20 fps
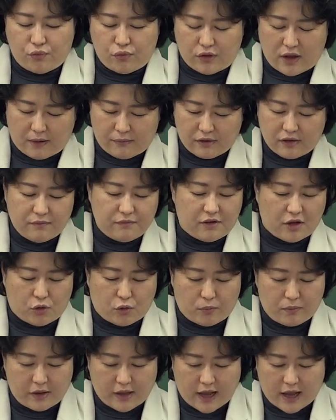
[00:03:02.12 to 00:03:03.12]
부담금
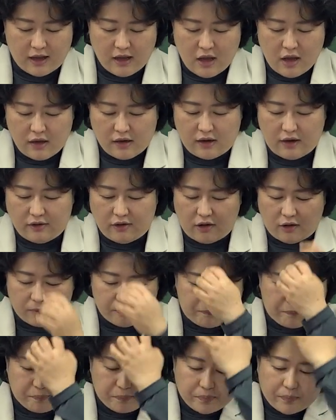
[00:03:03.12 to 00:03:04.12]
제도입니다.
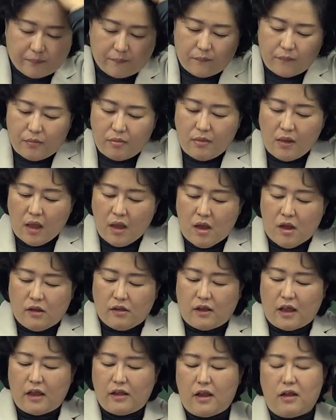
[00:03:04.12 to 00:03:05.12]
그래서
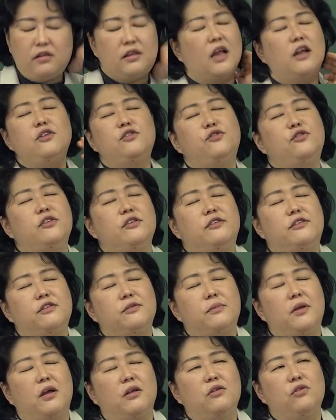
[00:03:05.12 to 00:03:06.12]
될수
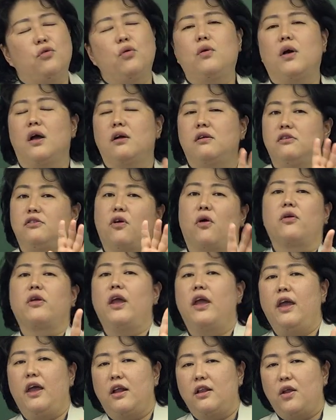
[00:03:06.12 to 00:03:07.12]
있으면 소각을
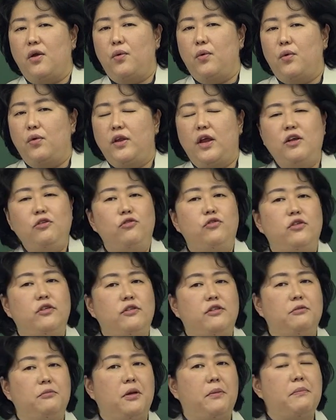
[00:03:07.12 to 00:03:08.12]
적게 해야 되고 될 수
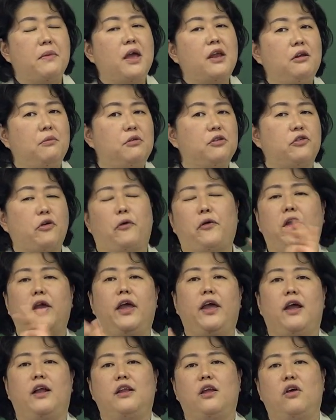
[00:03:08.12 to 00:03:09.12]
있으면 매립을 적게
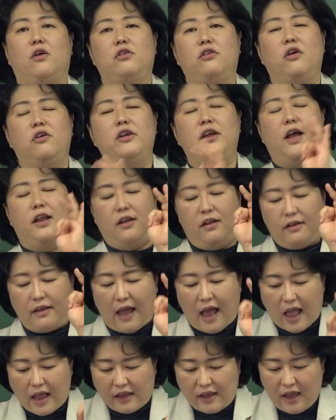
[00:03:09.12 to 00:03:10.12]
해야 돼요. 처리하는
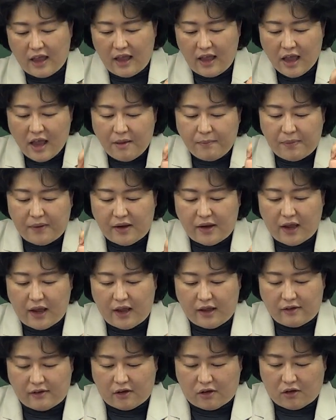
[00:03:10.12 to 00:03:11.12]
양에
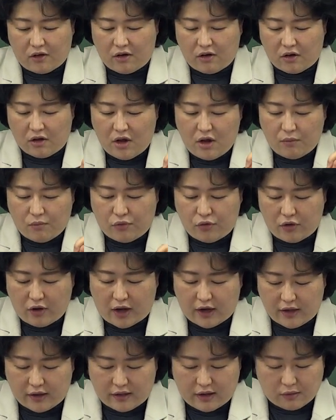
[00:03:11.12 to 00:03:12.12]
비례해서
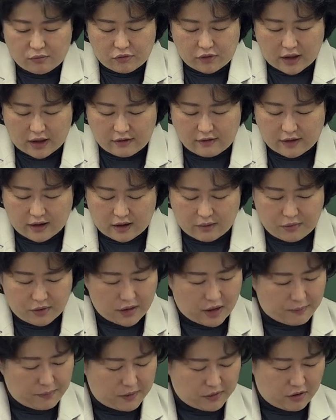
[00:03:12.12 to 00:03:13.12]
부여하기 때문에 제가
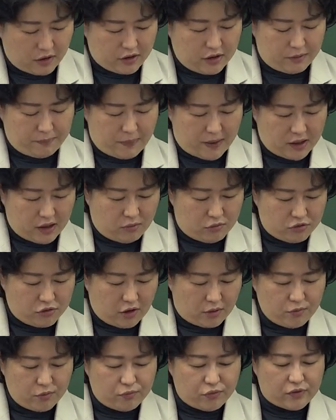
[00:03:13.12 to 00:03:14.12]
밑에 처리 폐기물
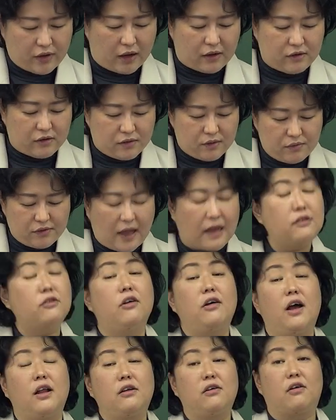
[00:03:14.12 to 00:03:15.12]
처분 부담금
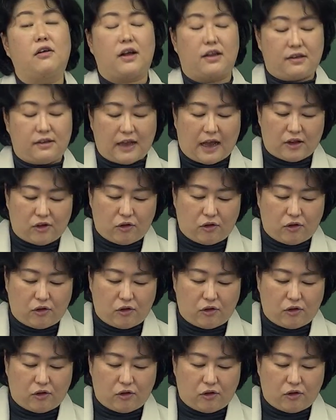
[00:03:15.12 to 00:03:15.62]
산정하는 것까지 다